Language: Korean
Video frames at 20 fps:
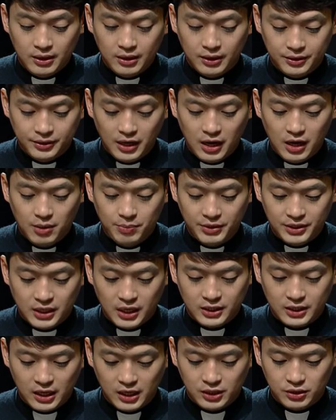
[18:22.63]
그날
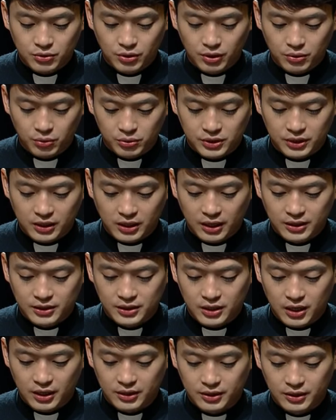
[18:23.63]
미사 장소에 도착한
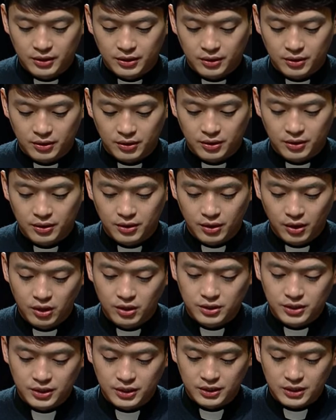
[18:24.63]
시간은
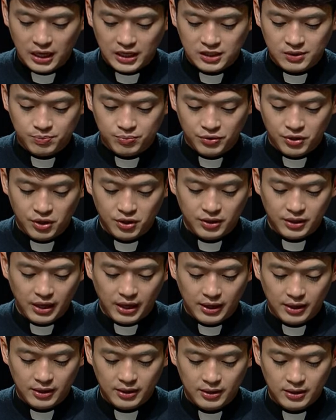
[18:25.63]
10시
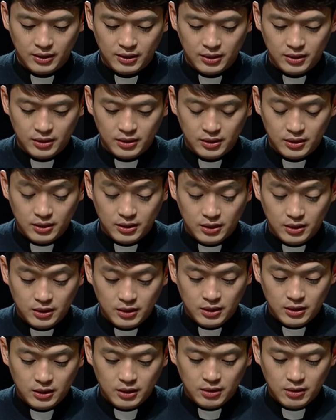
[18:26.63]
40분이었다.
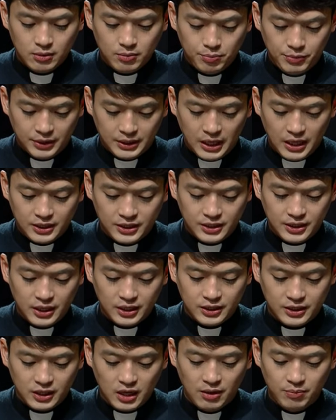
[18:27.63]
미사
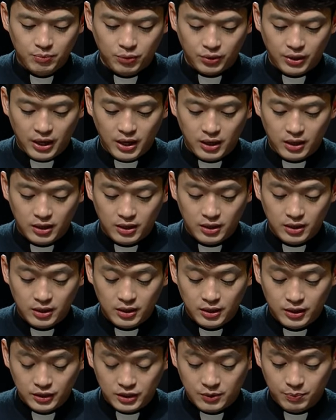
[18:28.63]
시작 시간보다
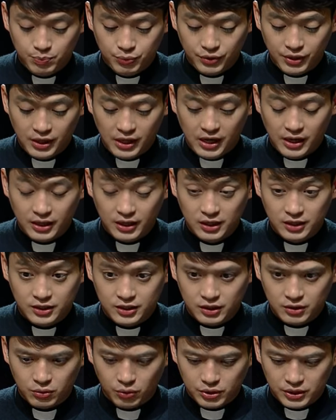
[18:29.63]
20분이나
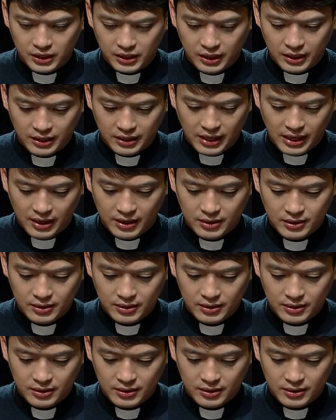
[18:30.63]
일찍 도착했다.